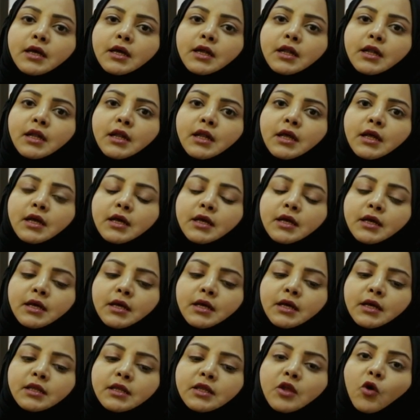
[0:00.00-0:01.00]

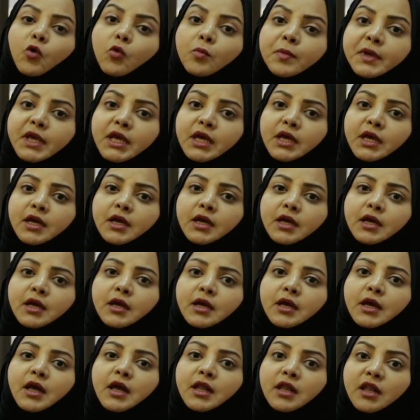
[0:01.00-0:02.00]
والتوبيخ
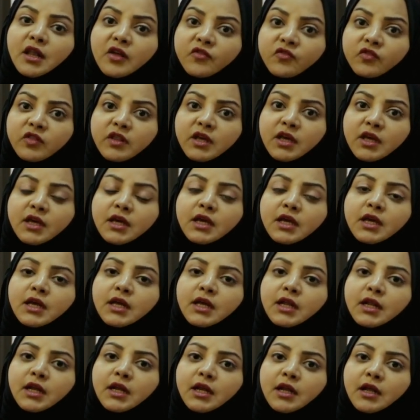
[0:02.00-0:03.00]
آه، اللفظي
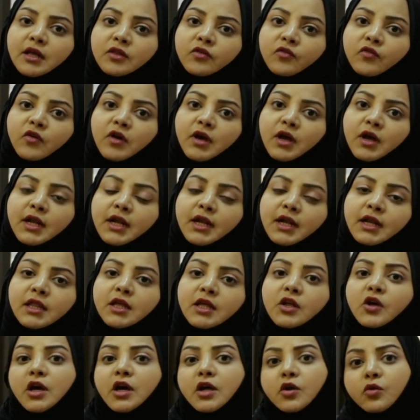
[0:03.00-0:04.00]
للأطفال
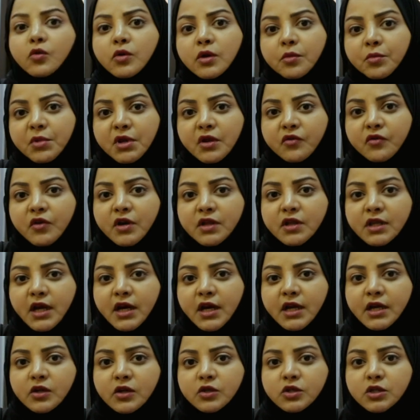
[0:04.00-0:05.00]
الذين يعانون من فرط
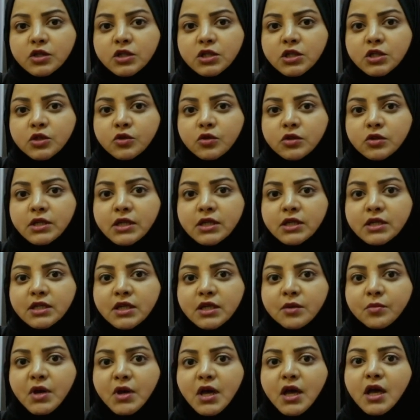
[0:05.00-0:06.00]
حركة تشتت
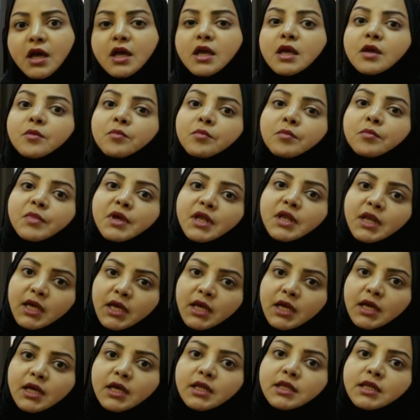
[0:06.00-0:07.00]
الانتباه
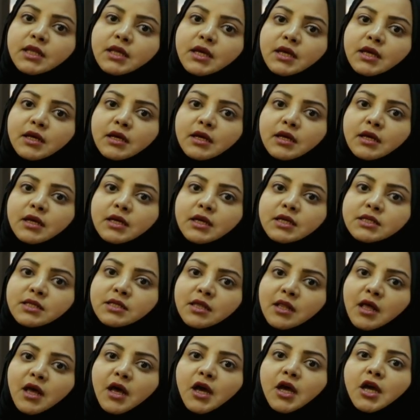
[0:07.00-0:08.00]
بنية آه،
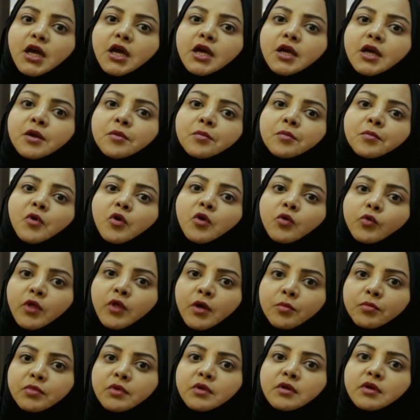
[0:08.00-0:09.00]
إصلاحهم أو
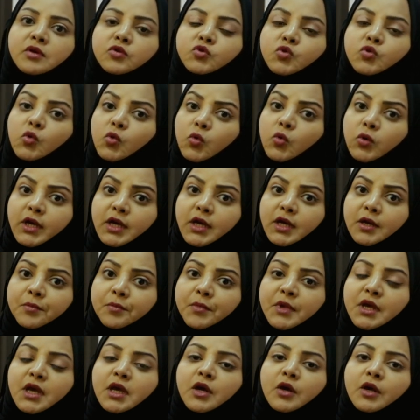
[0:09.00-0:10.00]
ضبط سلوكهم
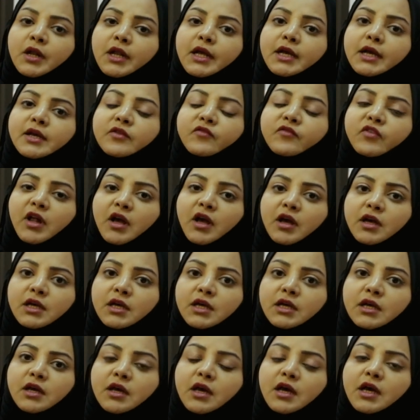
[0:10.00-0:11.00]
لكن في
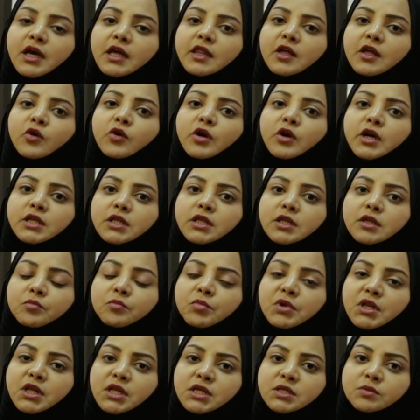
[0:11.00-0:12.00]
الحقيقة هذا يعد
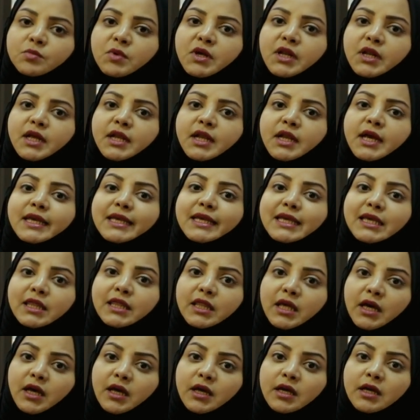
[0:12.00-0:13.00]
بالنسبة لنا
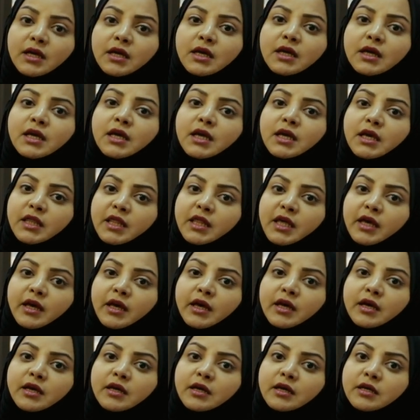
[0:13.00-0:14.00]
إيذاء
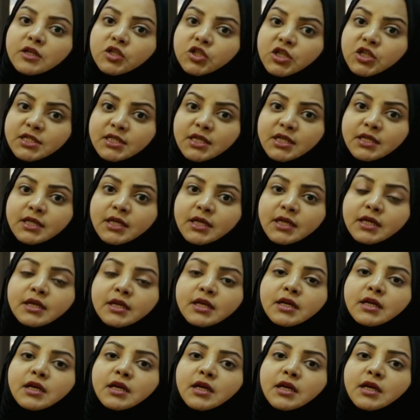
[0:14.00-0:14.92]
إيذاء جسدي